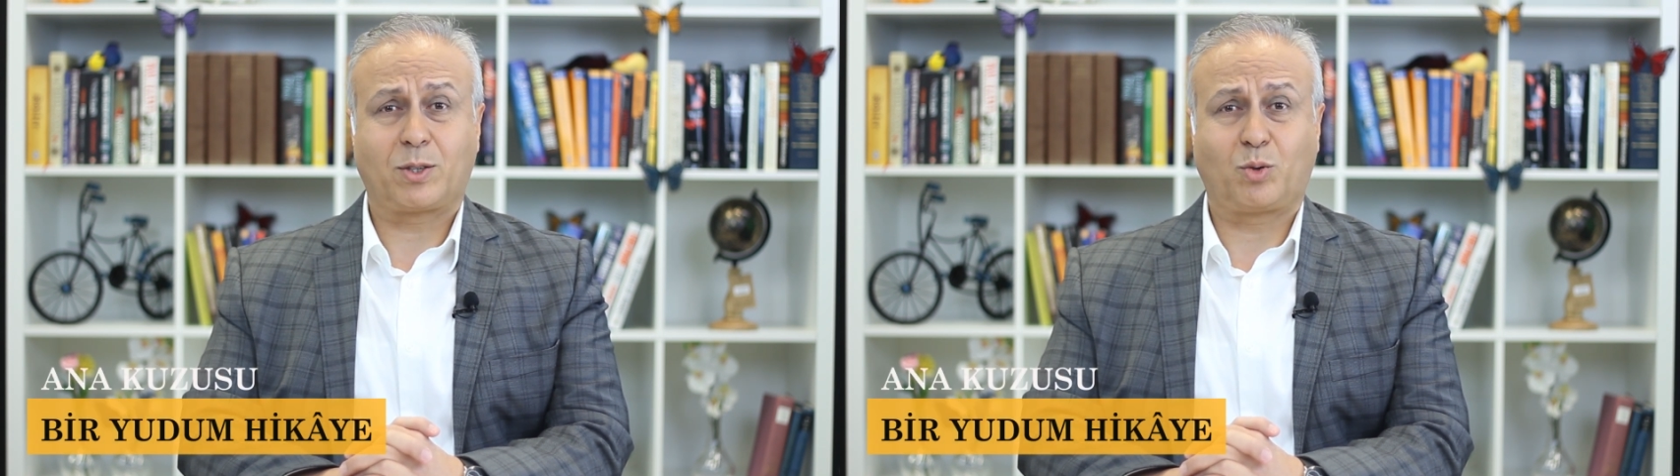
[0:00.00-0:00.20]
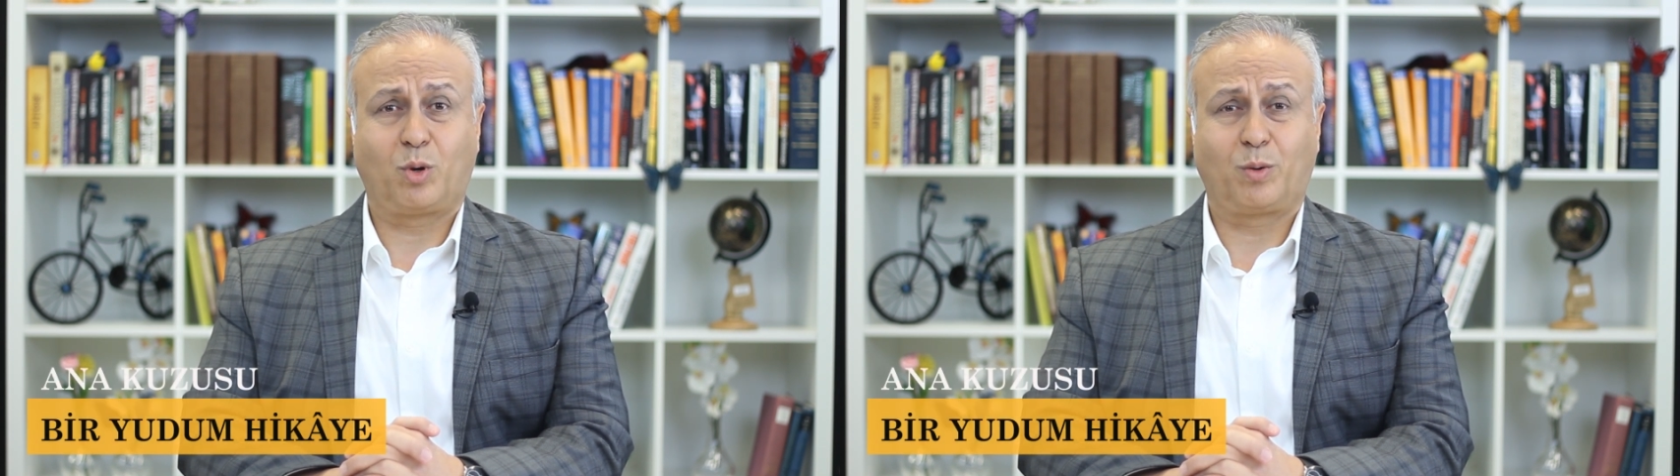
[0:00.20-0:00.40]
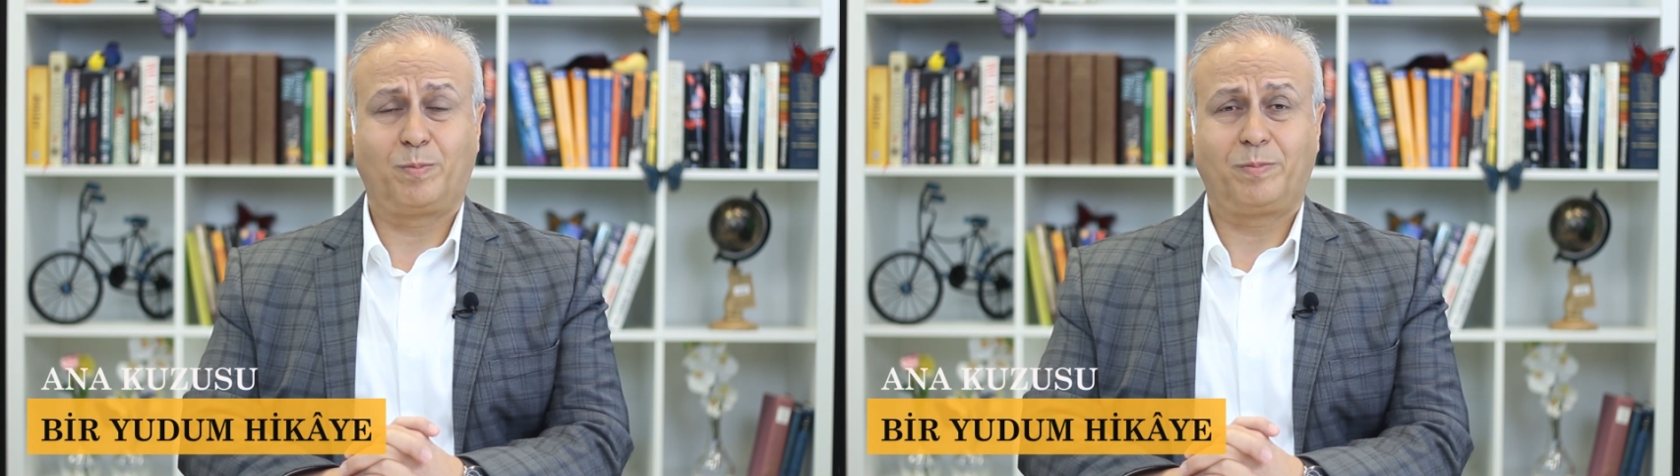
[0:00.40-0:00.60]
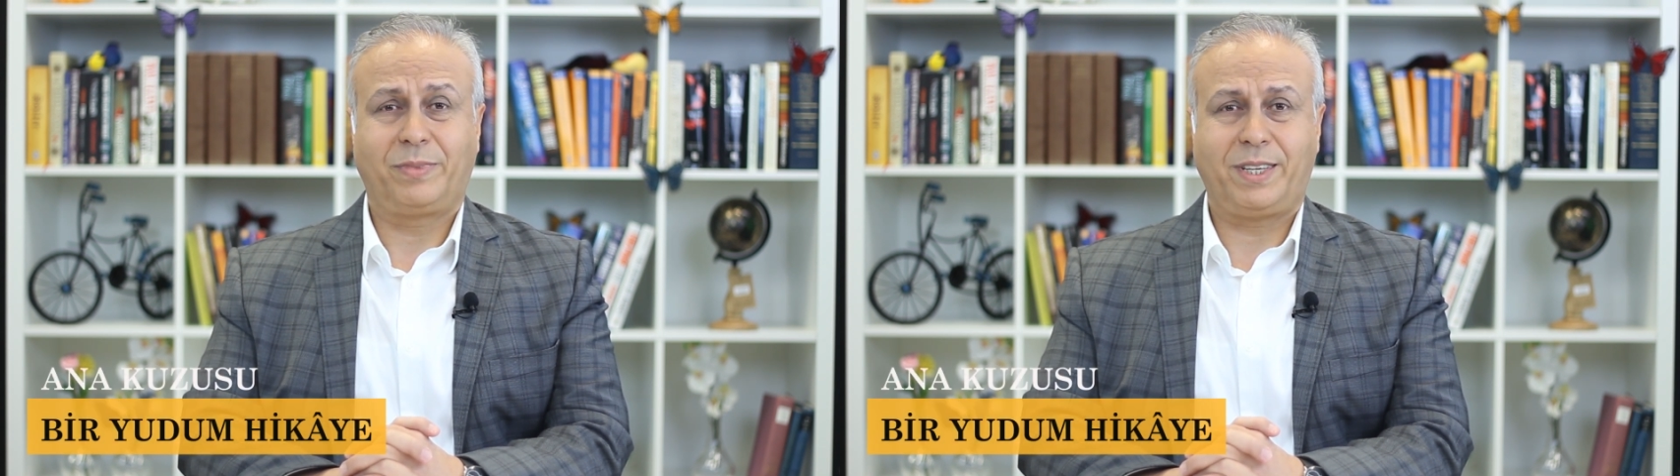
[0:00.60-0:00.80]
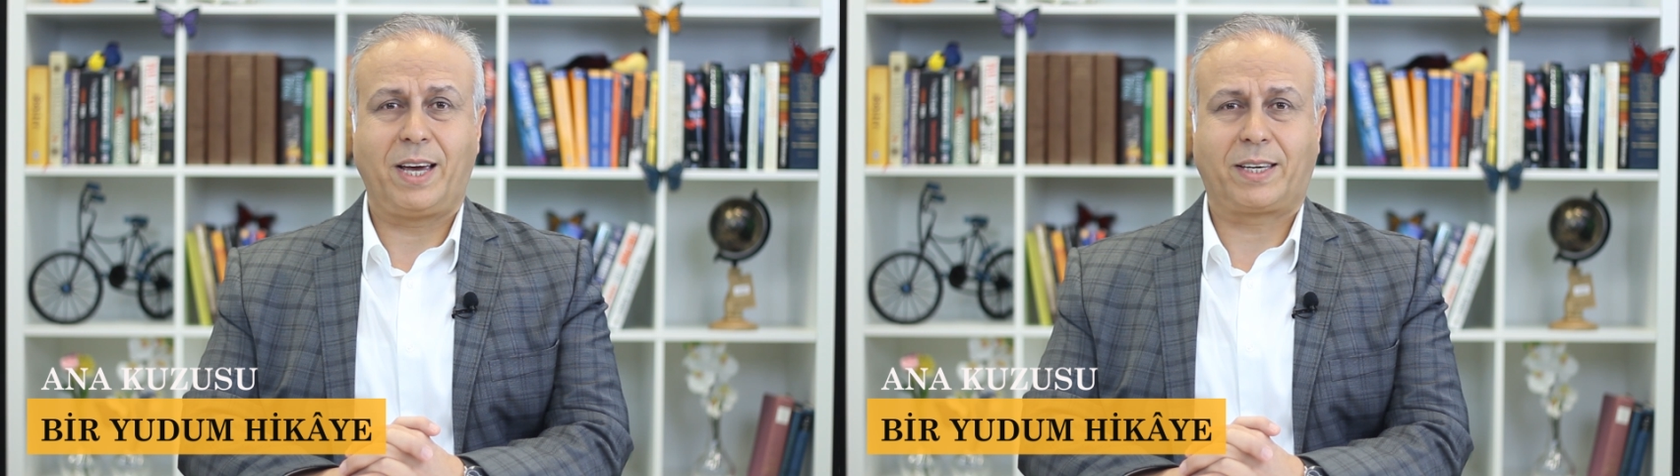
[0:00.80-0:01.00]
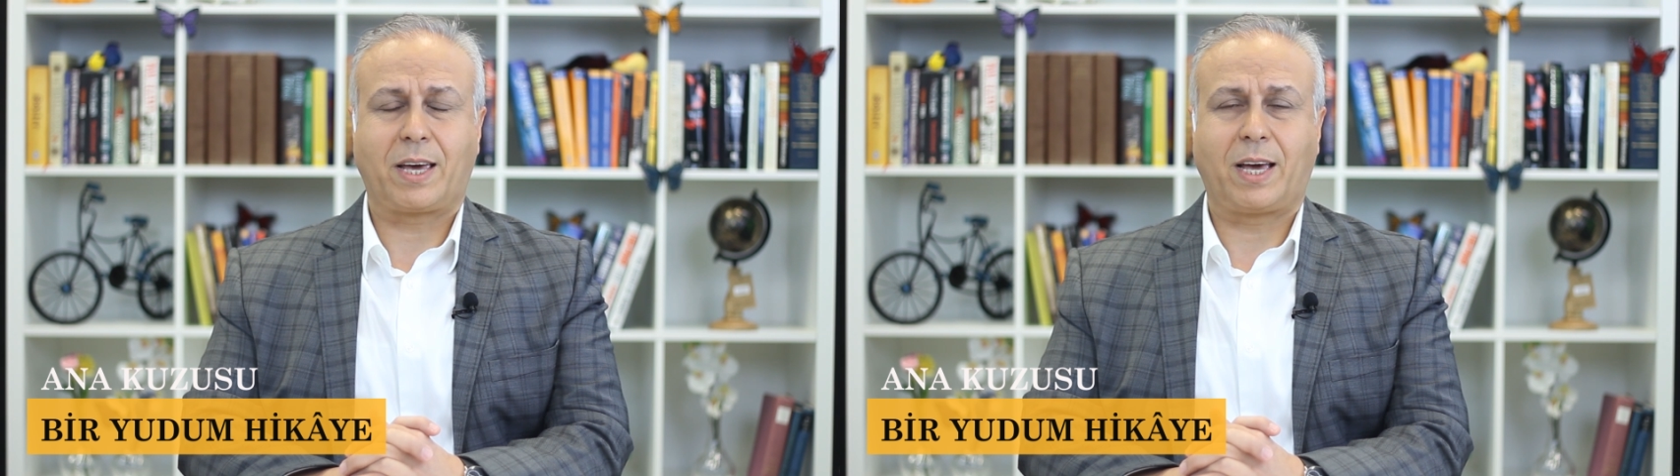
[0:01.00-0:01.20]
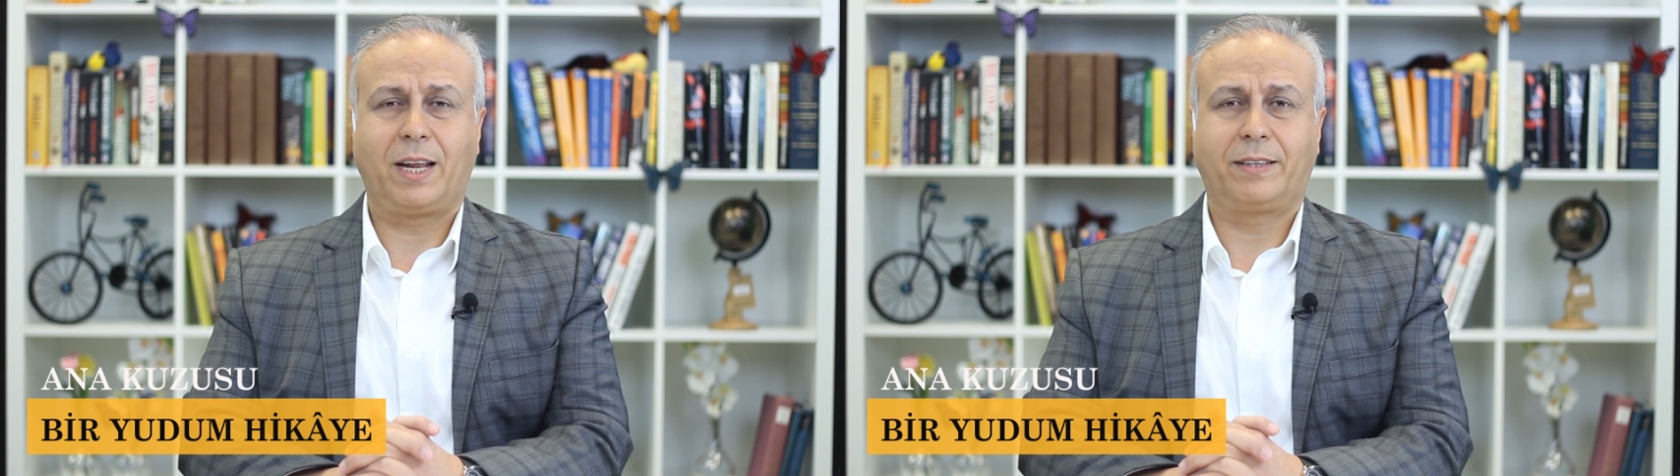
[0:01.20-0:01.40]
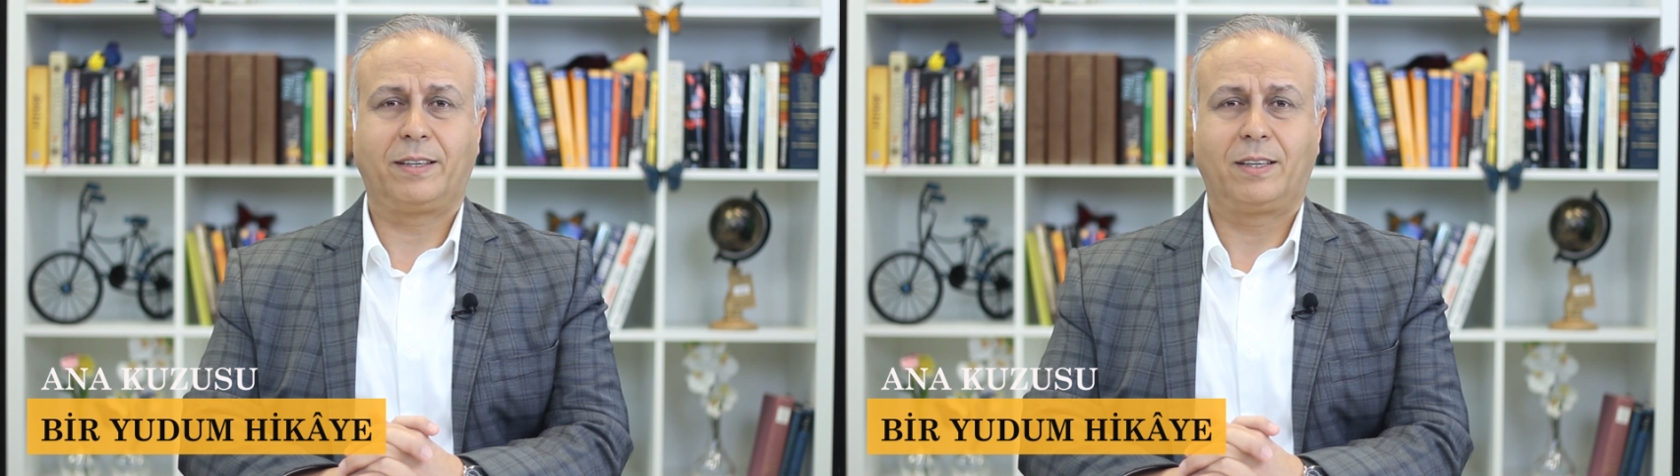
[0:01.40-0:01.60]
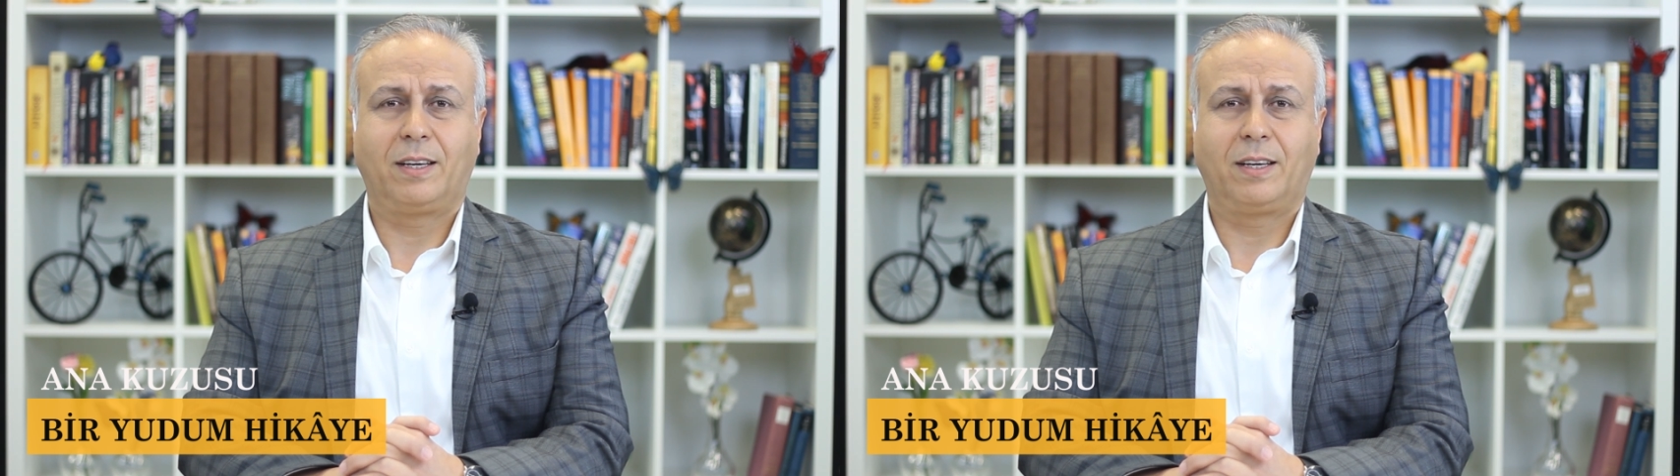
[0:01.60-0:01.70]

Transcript: istiyorum diye kekeledi.